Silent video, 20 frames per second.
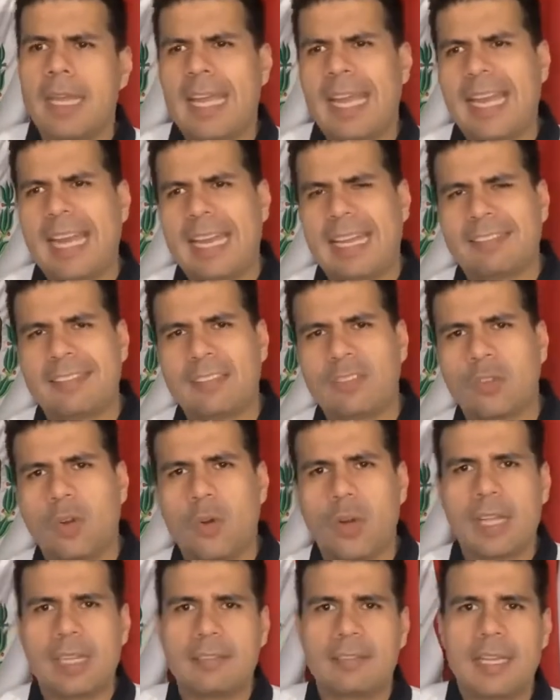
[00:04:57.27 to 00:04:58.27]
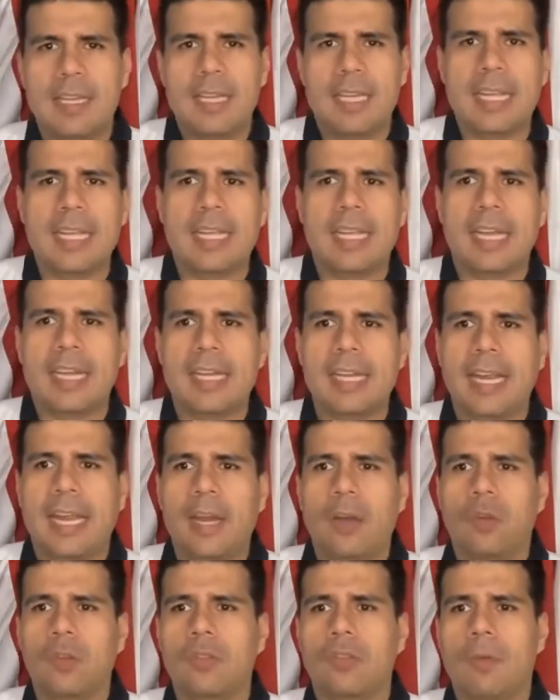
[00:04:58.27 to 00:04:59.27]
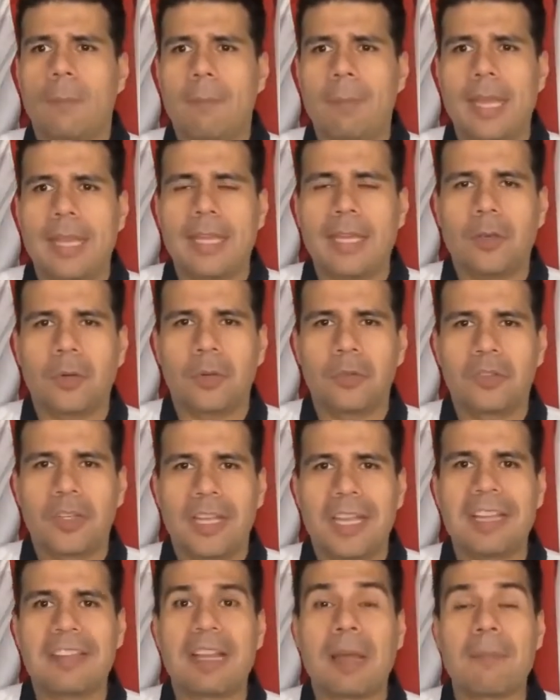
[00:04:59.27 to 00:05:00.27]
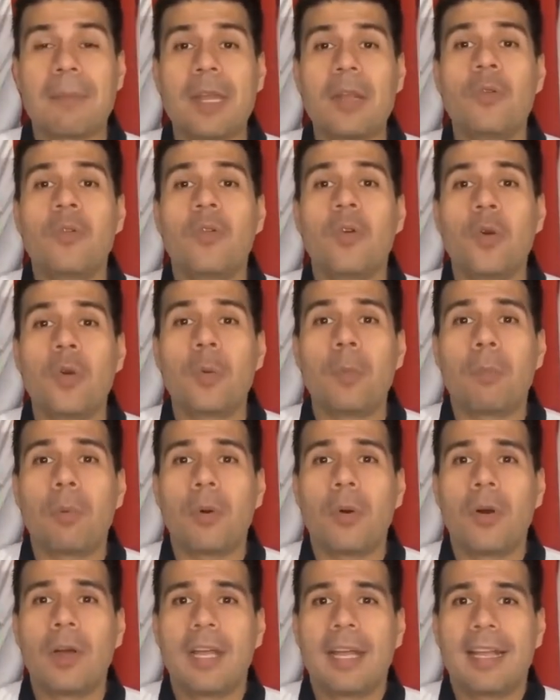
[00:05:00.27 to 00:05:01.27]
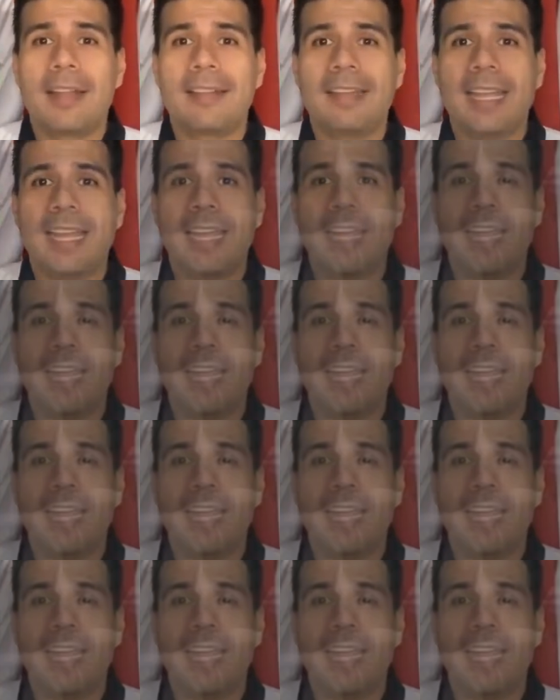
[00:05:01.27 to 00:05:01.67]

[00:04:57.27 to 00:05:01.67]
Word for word: Eran asesores, ingenieros, médicos y también un grupo de